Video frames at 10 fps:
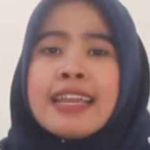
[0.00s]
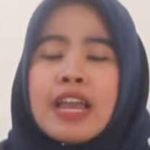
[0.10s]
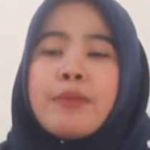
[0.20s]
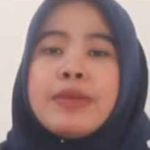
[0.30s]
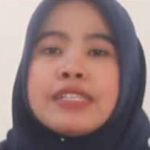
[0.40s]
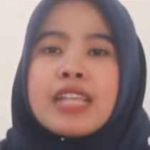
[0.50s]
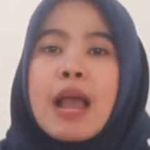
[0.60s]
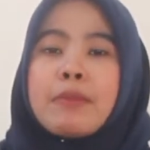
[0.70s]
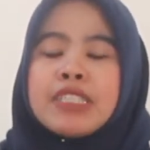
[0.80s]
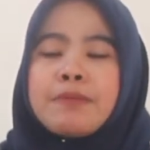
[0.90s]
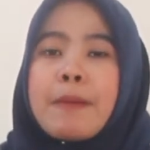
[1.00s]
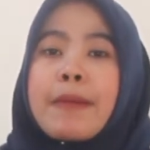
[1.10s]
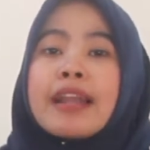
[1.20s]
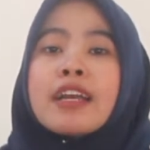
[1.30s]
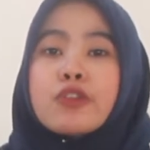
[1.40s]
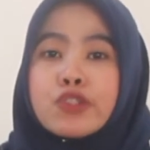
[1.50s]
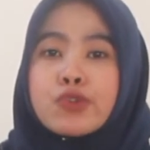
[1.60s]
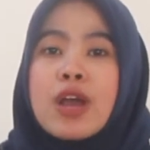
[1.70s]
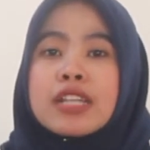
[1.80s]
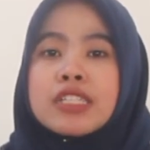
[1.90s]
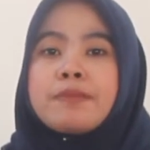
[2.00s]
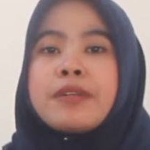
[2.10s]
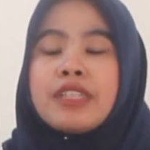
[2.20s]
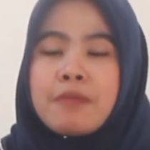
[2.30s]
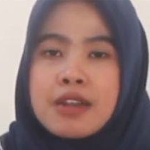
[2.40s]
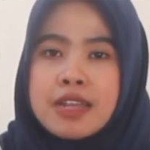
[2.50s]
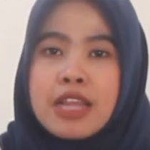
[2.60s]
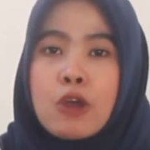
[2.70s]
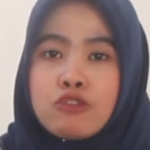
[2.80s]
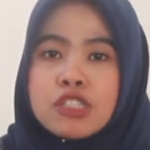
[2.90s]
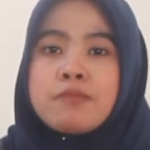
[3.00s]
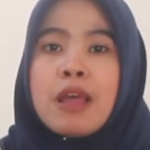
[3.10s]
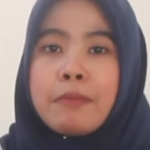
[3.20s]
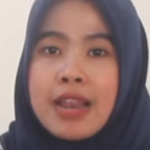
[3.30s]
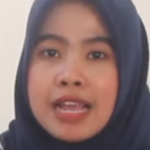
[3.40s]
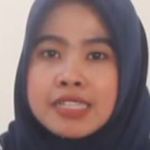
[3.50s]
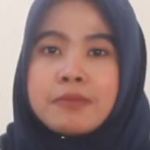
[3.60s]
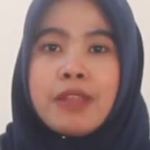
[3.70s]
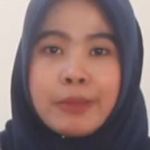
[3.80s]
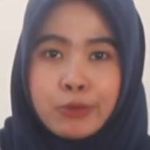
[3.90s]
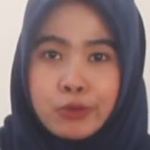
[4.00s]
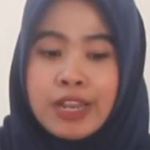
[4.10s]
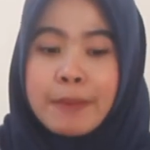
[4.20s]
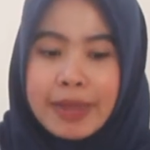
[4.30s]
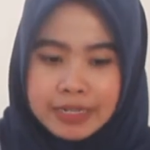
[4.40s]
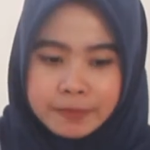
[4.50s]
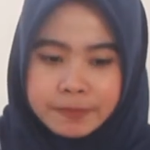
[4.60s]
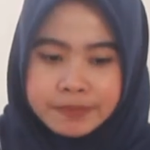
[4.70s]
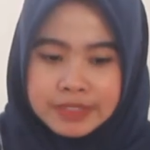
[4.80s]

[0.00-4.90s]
yang bisa menyebabkan kerusuhan seperti pada tahun 1998.